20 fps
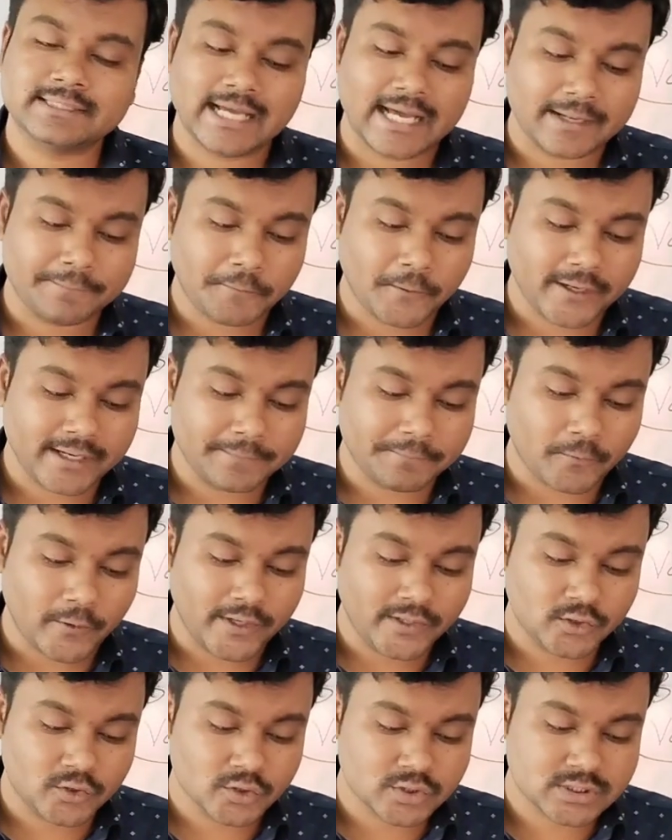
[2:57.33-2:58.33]
তারপরের
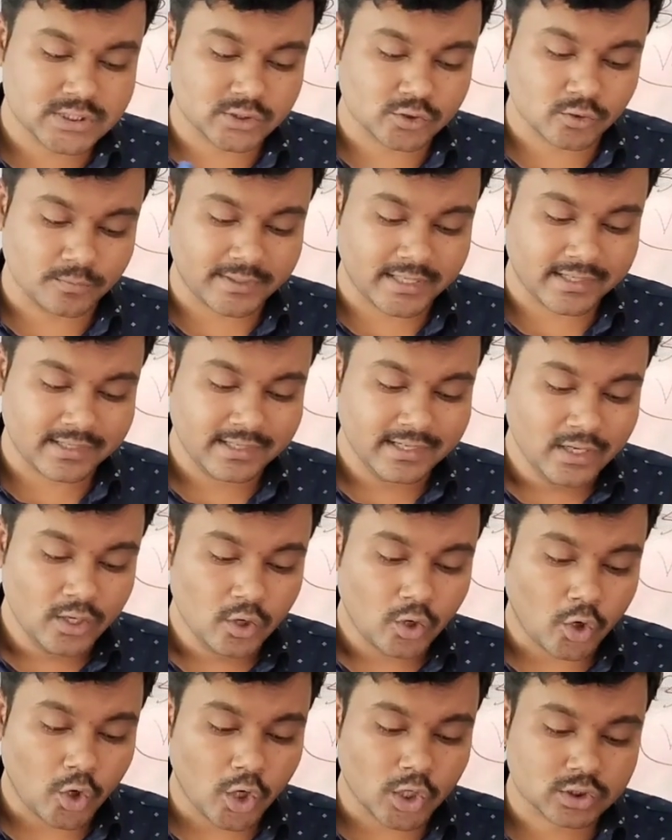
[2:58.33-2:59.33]
পয়েন্ট হচ্ছে তোমার
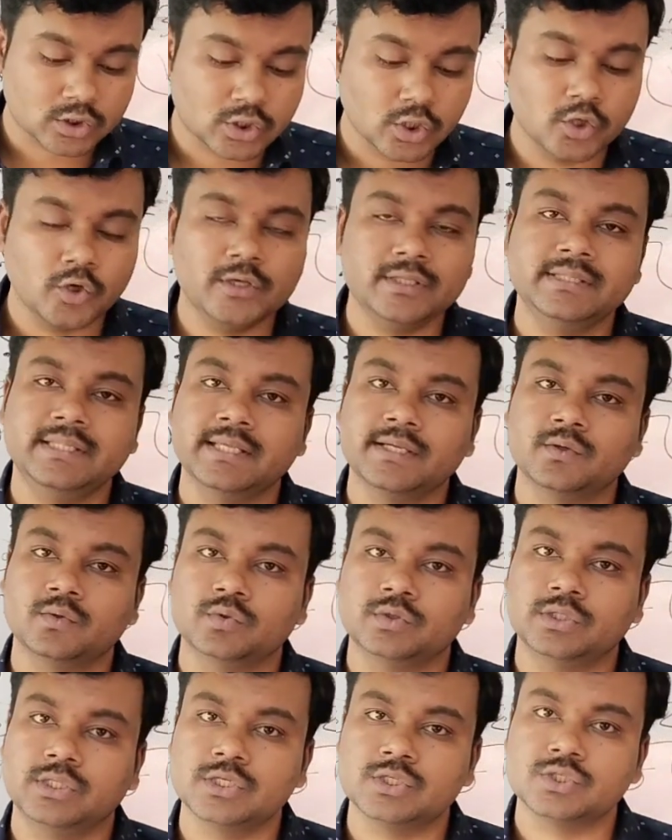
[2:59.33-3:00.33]
অর্থনৈতিক
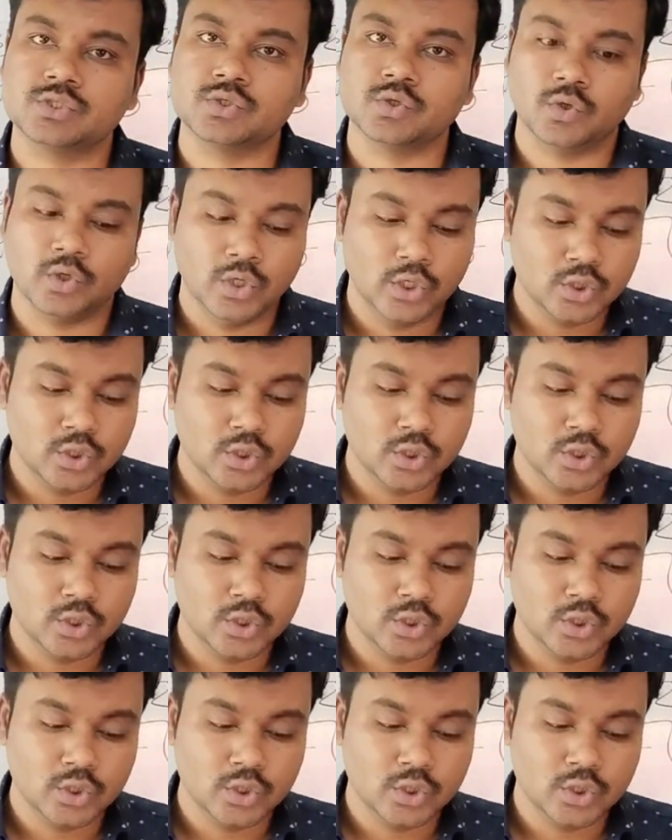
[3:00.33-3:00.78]
উদ্দেশ্য